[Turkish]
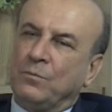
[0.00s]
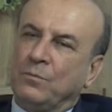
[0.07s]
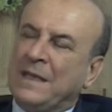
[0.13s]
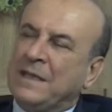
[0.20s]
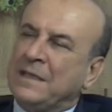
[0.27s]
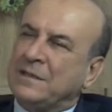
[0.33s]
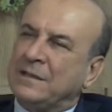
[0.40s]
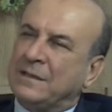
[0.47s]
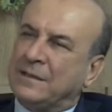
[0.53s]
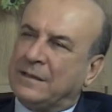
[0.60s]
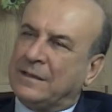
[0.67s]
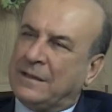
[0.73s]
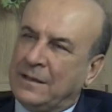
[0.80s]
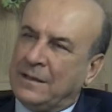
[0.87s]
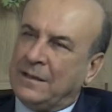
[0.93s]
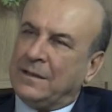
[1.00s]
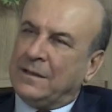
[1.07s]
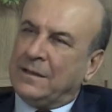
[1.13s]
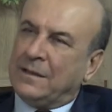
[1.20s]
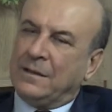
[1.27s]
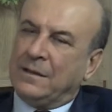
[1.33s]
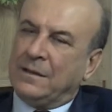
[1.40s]
belediyecilikte e,
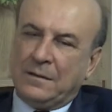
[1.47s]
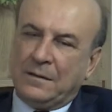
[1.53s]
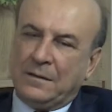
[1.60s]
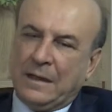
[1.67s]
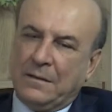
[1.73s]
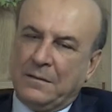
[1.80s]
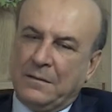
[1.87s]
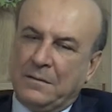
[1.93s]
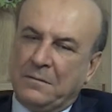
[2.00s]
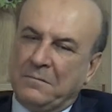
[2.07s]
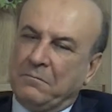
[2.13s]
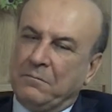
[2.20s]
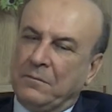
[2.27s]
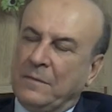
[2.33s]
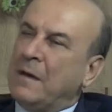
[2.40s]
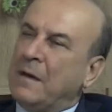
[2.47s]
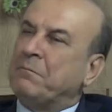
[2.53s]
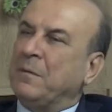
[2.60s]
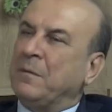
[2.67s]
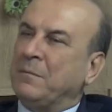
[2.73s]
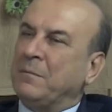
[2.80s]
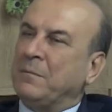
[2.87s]
yani ne
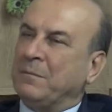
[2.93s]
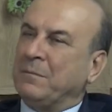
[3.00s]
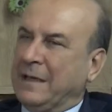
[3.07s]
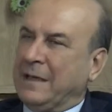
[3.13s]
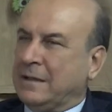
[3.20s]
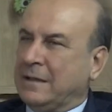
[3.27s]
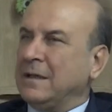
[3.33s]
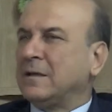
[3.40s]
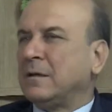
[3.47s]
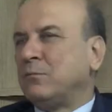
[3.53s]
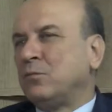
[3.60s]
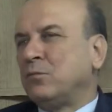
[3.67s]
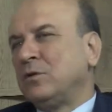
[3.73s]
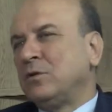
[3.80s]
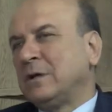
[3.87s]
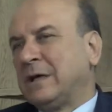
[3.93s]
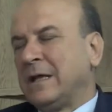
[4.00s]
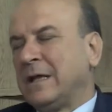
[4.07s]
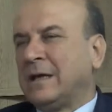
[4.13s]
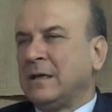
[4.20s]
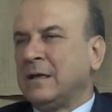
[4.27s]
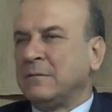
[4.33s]
yapmam gerekir diye tabii bunu da
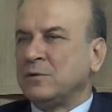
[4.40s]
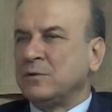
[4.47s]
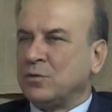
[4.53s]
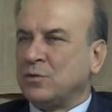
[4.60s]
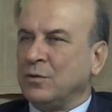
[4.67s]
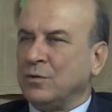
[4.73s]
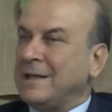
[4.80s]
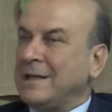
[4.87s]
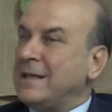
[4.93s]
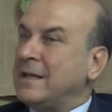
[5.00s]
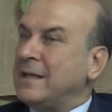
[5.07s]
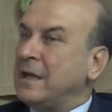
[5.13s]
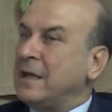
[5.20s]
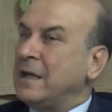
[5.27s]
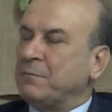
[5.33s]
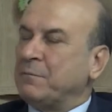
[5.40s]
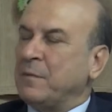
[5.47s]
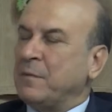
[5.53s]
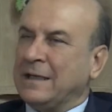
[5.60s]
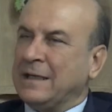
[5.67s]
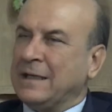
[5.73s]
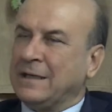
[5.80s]
kendi kendimize soruyoruz. Neler
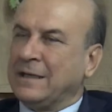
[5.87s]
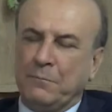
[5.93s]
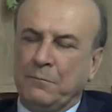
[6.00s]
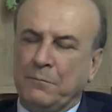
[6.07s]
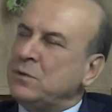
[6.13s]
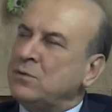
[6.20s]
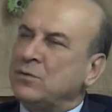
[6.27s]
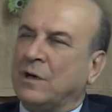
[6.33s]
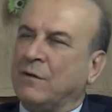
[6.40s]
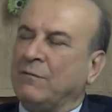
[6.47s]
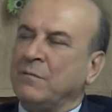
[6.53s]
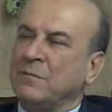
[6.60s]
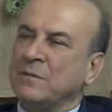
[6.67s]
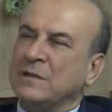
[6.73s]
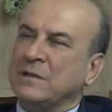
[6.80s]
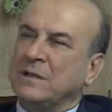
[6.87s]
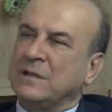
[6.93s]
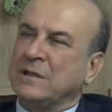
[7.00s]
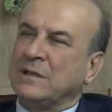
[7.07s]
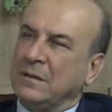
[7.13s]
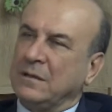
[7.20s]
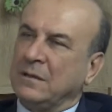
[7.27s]
yapmamız gerekir diye. Bir sürü
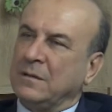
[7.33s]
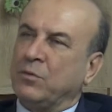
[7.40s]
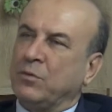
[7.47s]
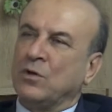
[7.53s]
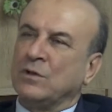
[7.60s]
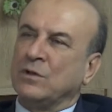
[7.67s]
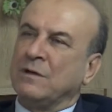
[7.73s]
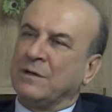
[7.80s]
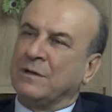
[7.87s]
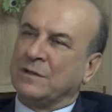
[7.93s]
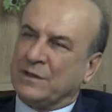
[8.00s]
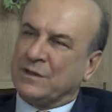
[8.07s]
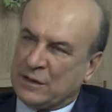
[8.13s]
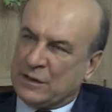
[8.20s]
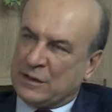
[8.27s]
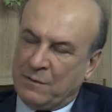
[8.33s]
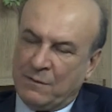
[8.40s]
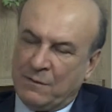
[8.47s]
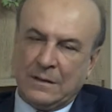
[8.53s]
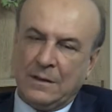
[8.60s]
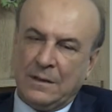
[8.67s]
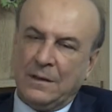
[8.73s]
kafamızda e, proje var, çalışma
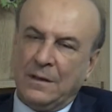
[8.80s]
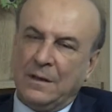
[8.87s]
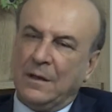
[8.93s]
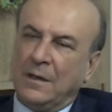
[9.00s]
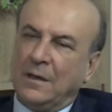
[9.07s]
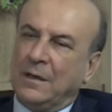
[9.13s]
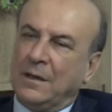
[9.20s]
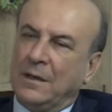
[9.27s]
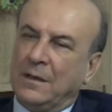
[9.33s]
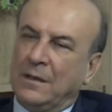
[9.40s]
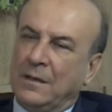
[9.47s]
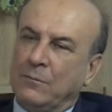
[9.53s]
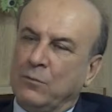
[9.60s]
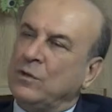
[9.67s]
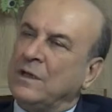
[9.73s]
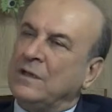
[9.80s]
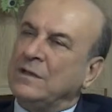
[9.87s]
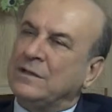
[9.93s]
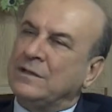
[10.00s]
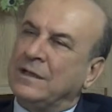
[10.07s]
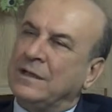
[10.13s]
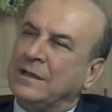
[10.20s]
var. E,
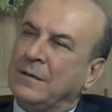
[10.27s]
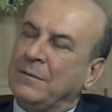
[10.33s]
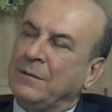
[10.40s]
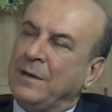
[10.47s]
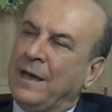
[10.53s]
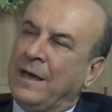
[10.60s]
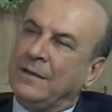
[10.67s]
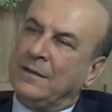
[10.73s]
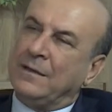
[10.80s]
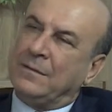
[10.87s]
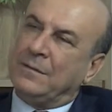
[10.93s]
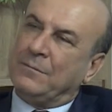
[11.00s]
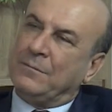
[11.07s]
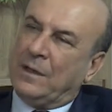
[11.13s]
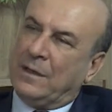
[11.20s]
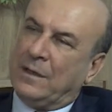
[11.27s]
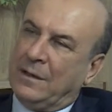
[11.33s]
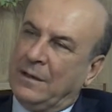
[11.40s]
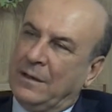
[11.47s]
bunların içindeki en böyle